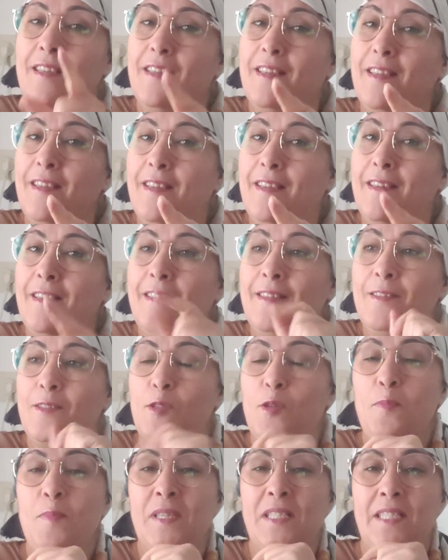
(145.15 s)
آه،
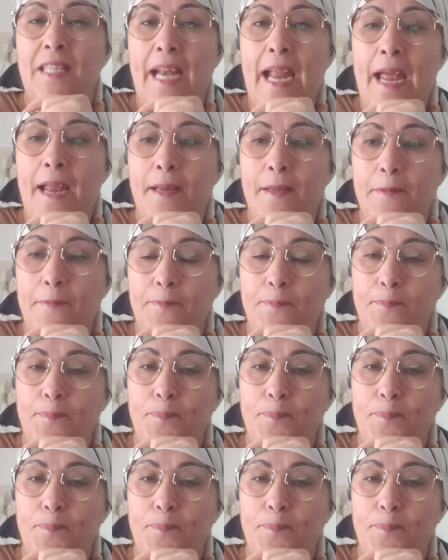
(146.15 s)
نتوما الدراري